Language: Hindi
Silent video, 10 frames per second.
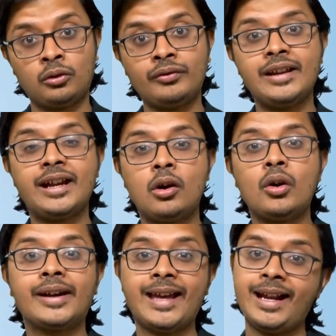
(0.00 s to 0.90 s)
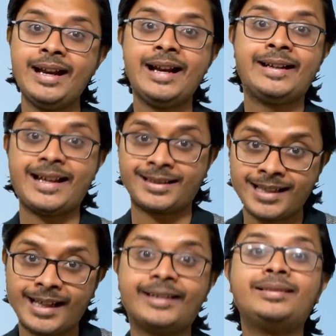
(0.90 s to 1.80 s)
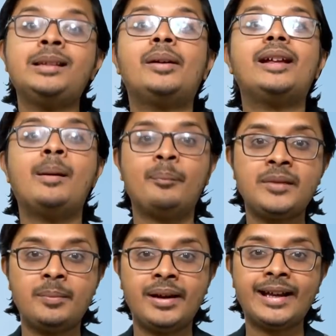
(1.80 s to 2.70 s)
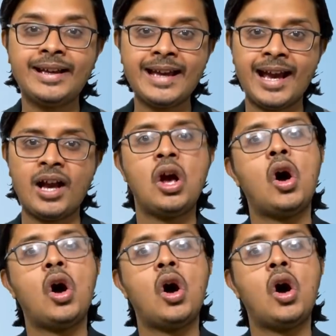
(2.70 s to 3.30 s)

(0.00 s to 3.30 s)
उन्होंने देखा होगा कि यार टेस्ला कितनी बड़ी कंपनी बन गई है